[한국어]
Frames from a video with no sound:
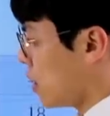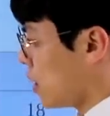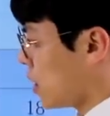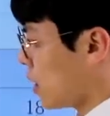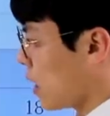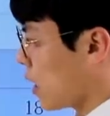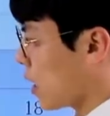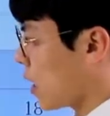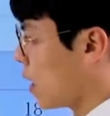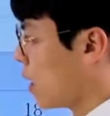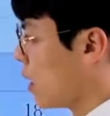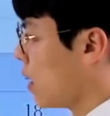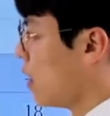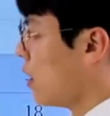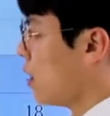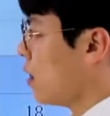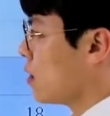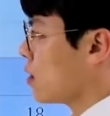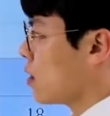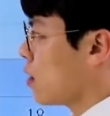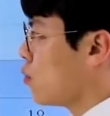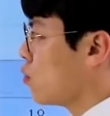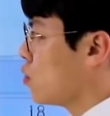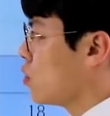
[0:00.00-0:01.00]
이따가
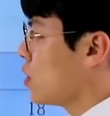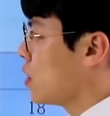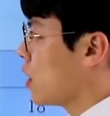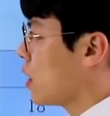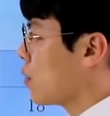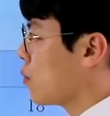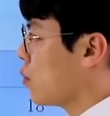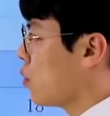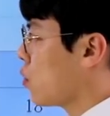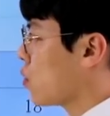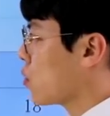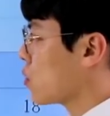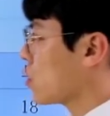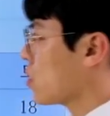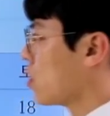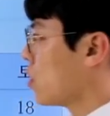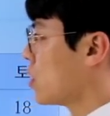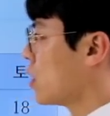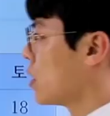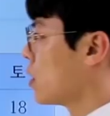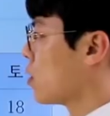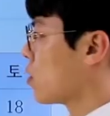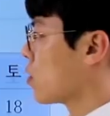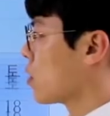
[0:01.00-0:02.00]
설문지 항목
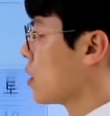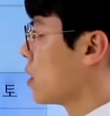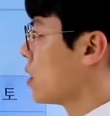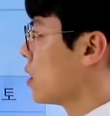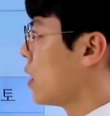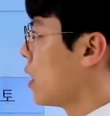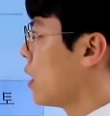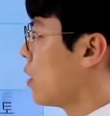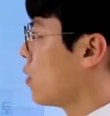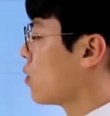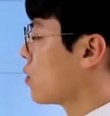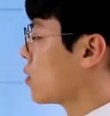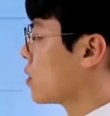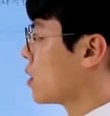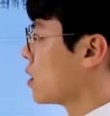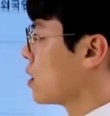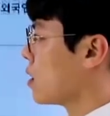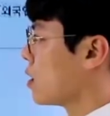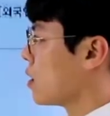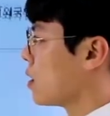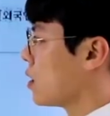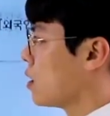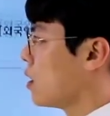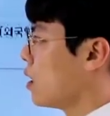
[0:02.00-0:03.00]
전체적인
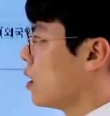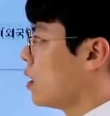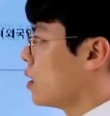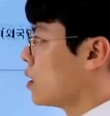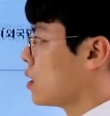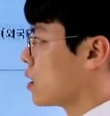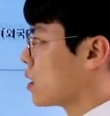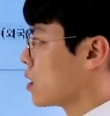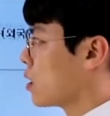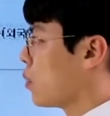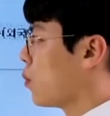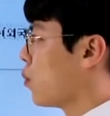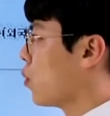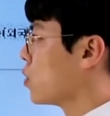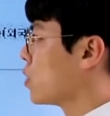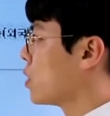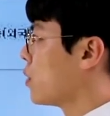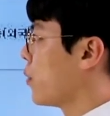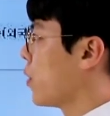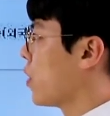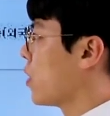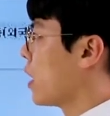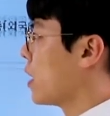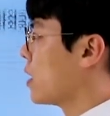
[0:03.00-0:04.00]
내용들을 직접
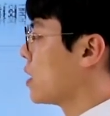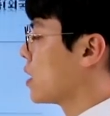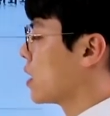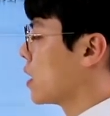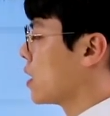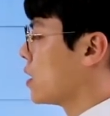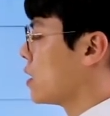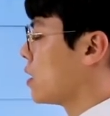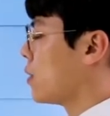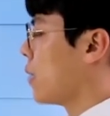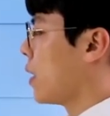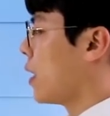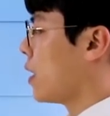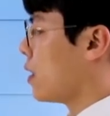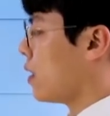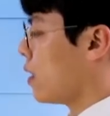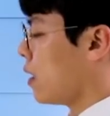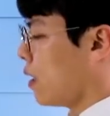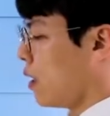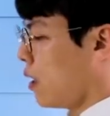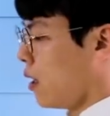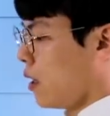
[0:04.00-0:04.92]
보시면 아시겠지만